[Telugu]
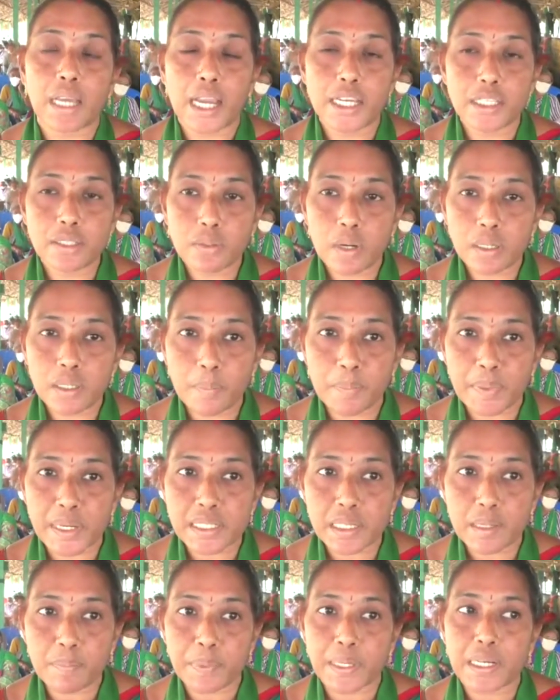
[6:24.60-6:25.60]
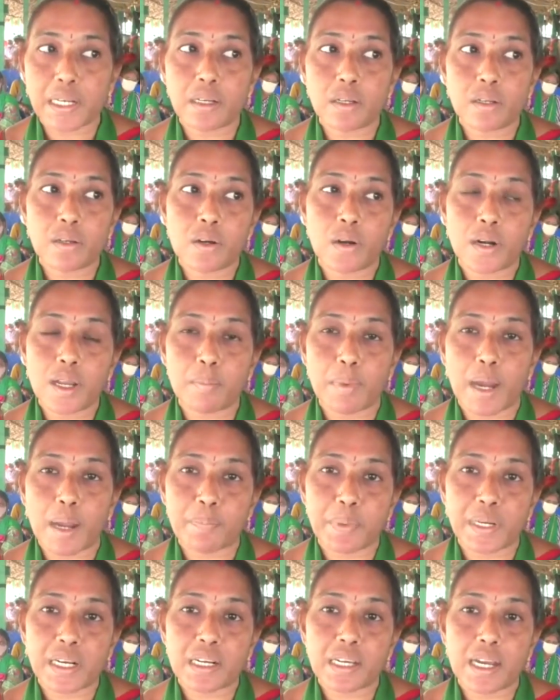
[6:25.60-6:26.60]
ఐదు కోట్ల ప్రజల పిల్లలకు కూడా మా
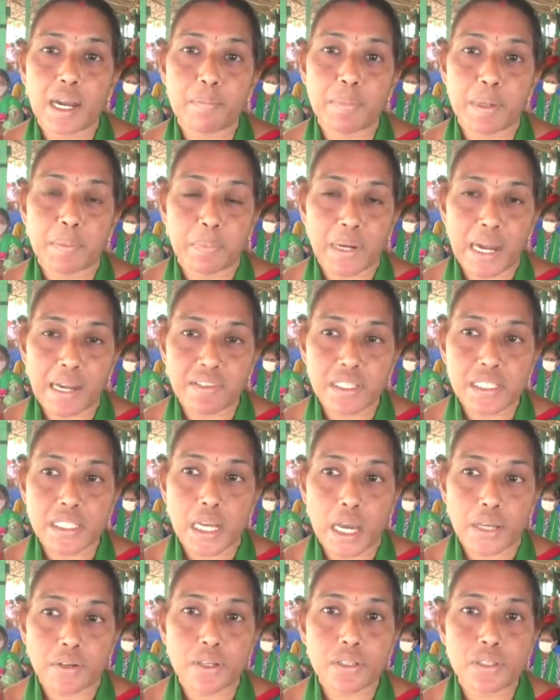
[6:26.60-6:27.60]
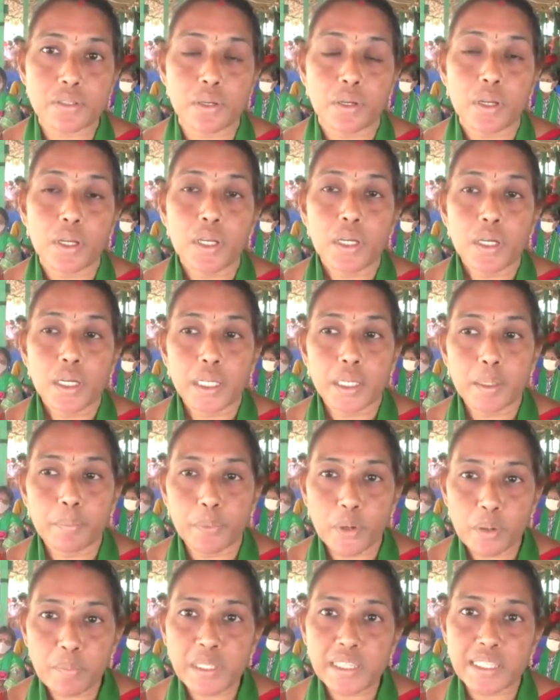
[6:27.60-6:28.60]
పిల్లలుగా మేము భావించి ఆ రోజు ఈ
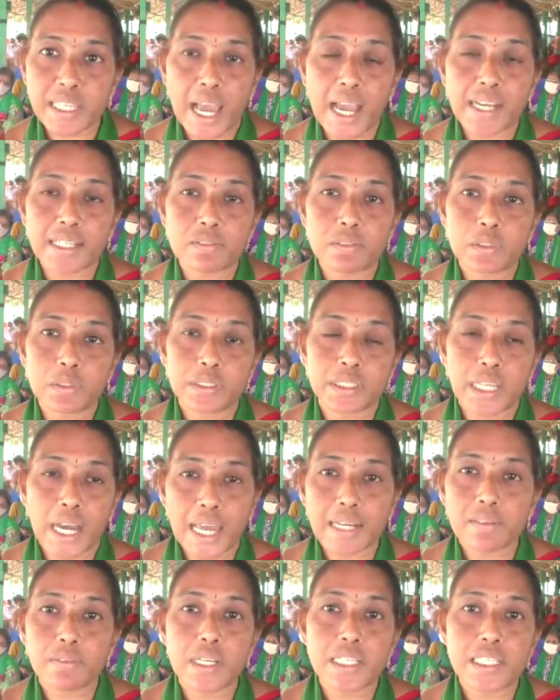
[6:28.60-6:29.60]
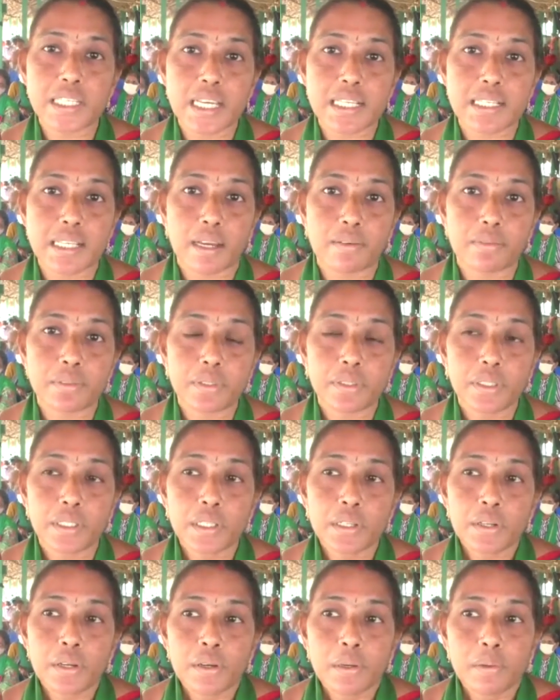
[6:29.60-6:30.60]
భూమిని త్యాగము దానమే చేశాము
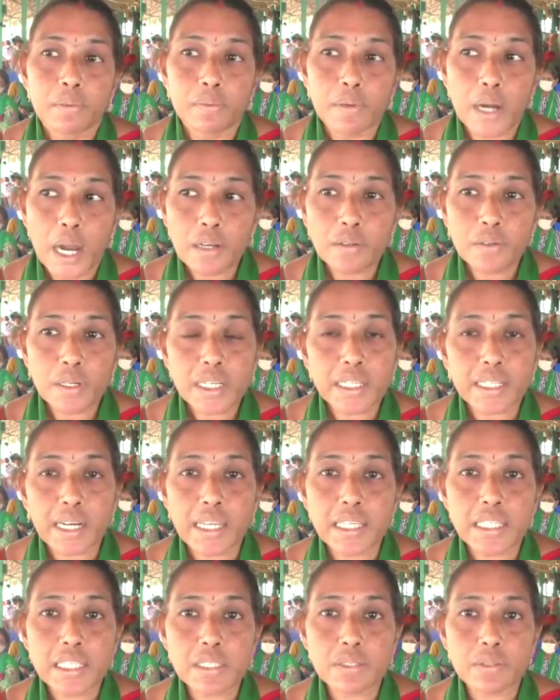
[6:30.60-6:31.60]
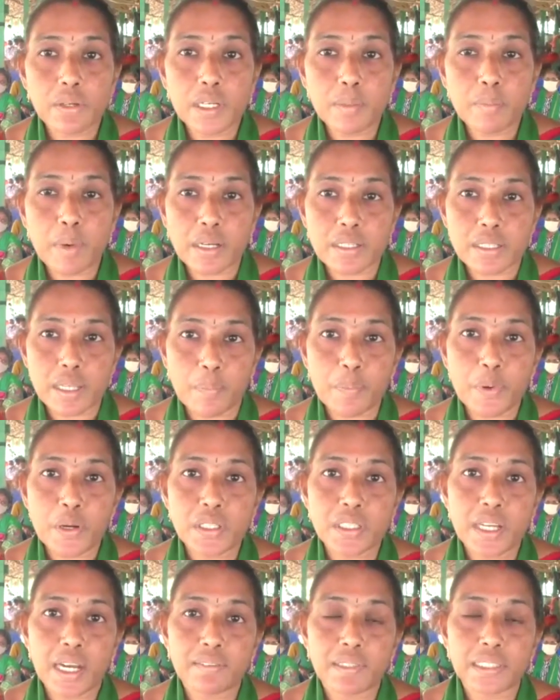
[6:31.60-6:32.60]
వాళ్ళు కూడా గ్రహించుకొని మాకు
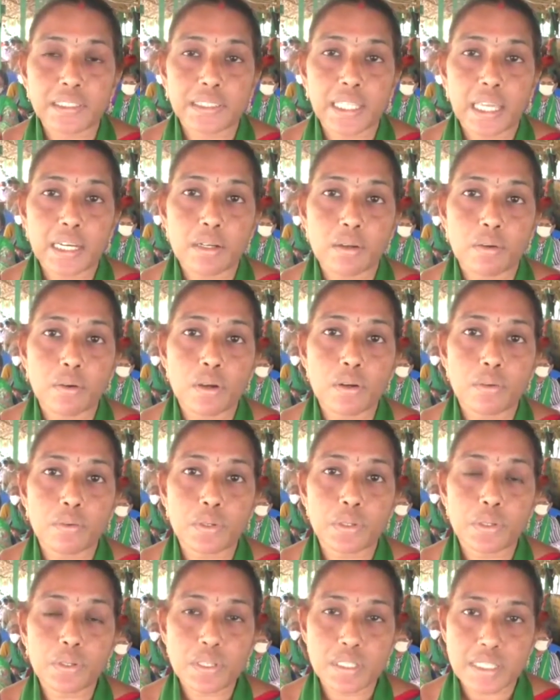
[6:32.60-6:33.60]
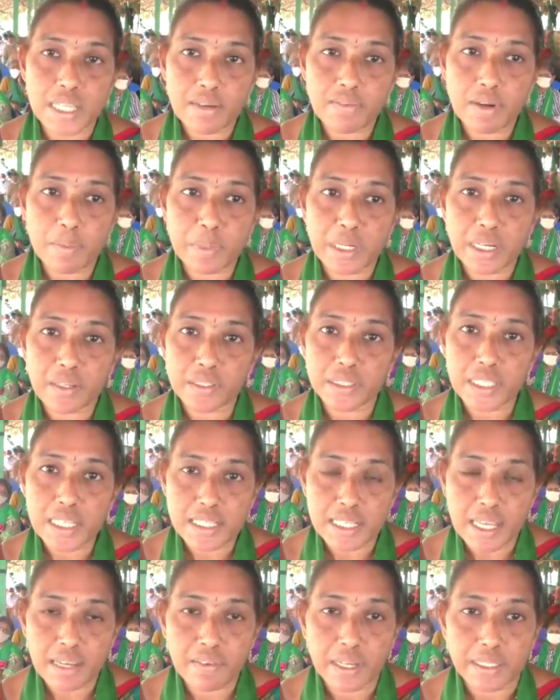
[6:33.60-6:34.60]
సపోర్ట్గా వస్తారని కోరుకుంటూ సేవ అమరావతి సేవ